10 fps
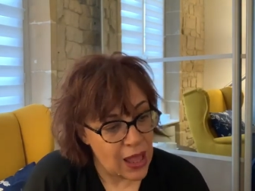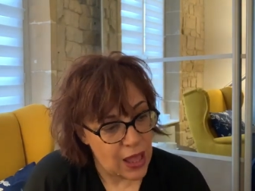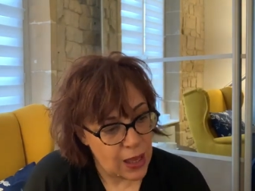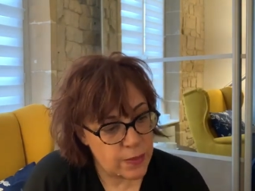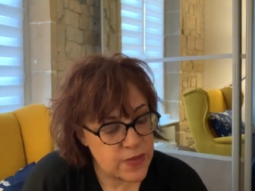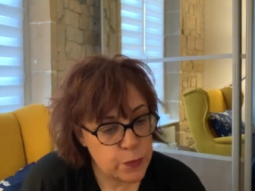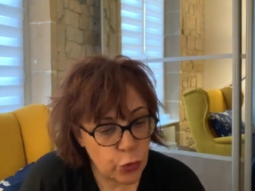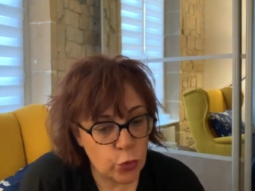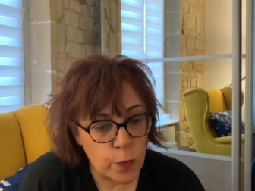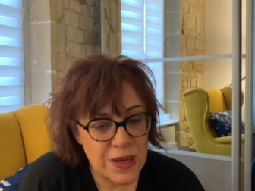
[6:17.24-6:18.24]
un petit peu
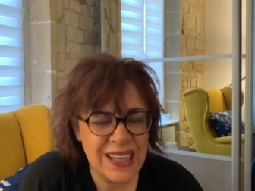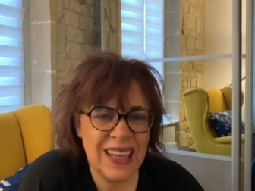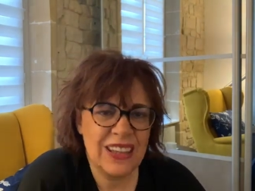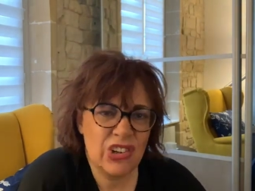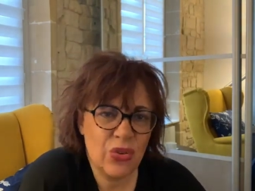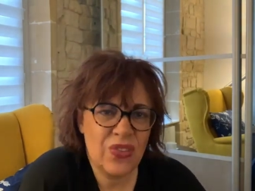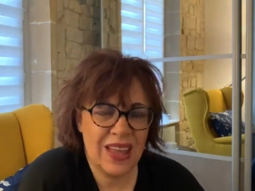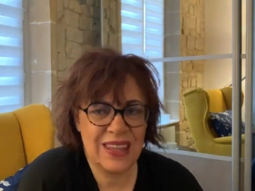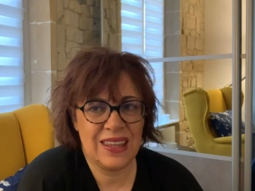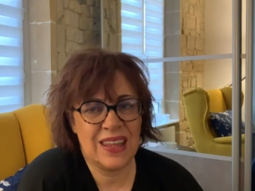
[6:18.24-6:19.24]
compliqué, il y a des choses,
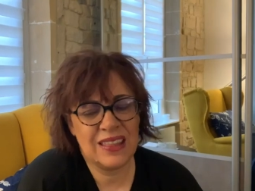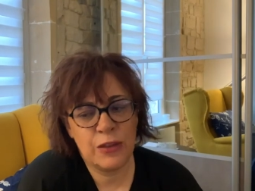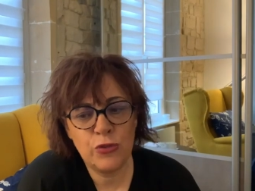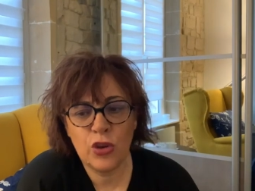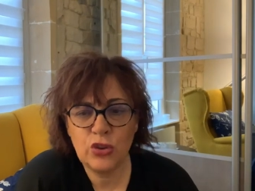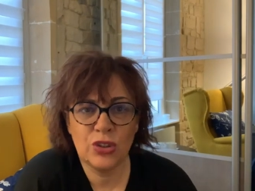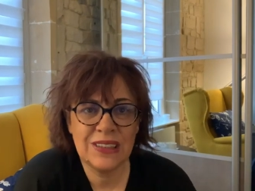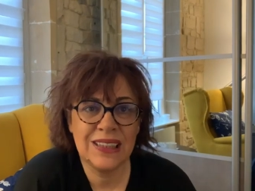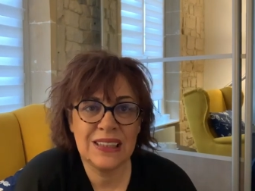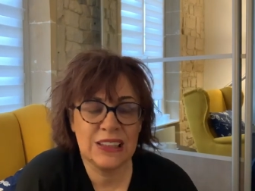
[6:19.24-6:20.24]
il y a des vieux
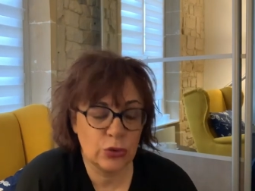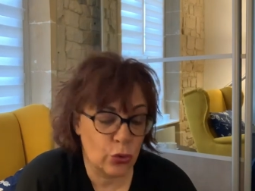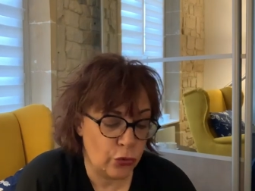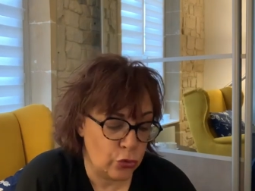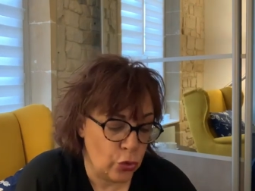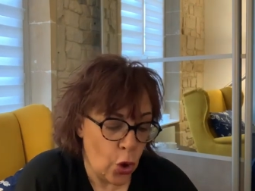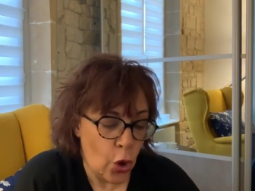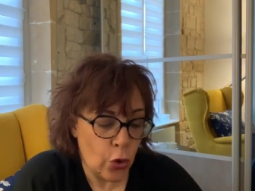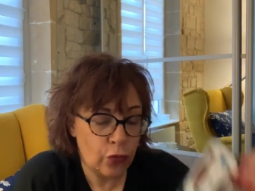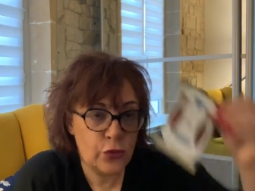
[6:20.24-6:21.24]
dossiers qui sont revenus,
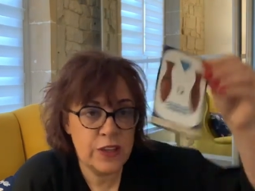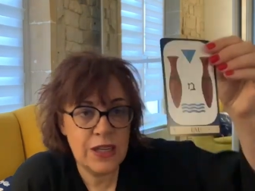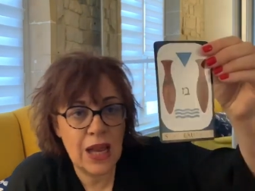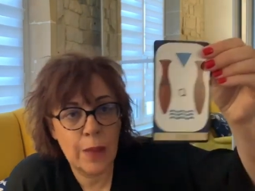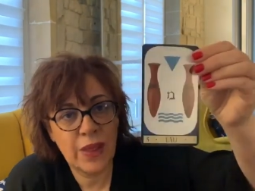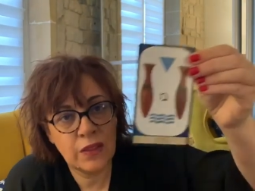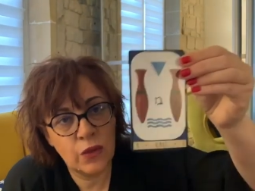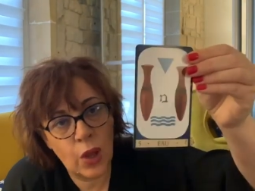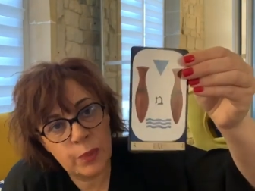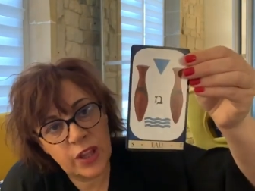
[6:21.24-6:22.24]
on vous dit là,
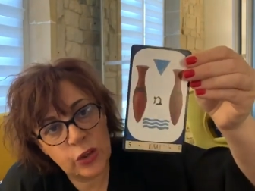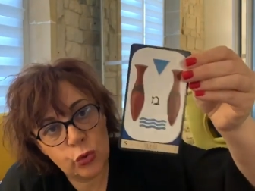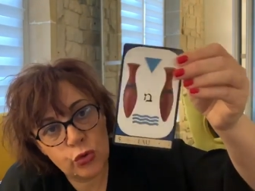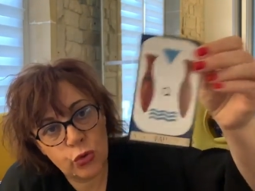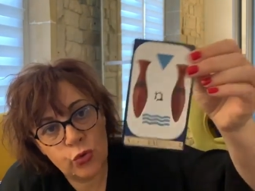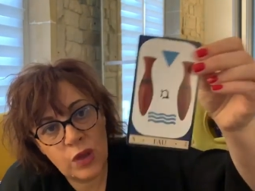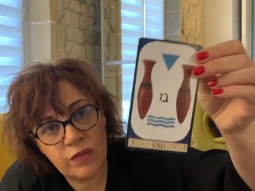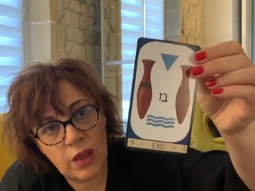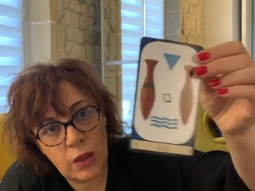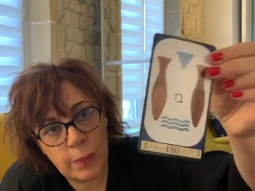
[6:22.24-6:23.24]
maintenant, à partir d'aujourd'hui,
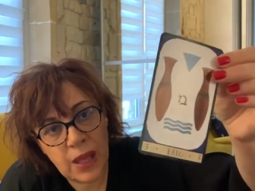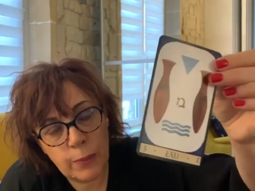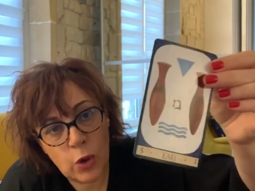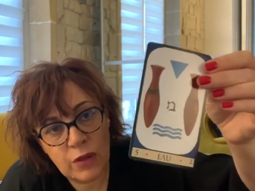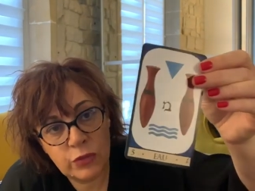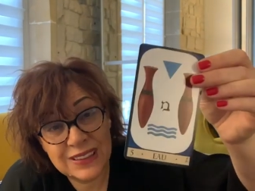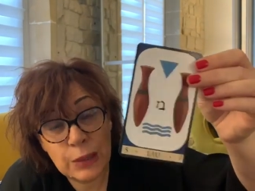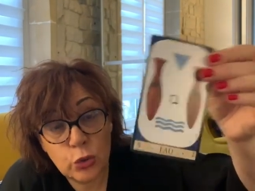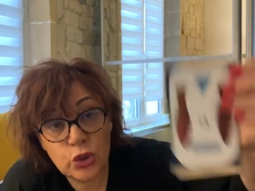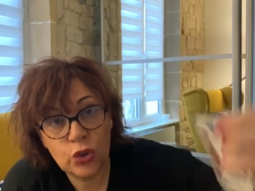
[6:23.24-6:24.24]
par rapport à vos
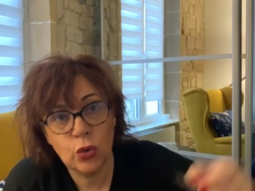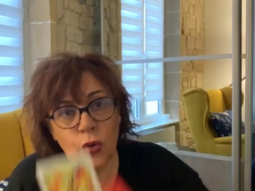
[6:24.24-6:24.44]
émotions,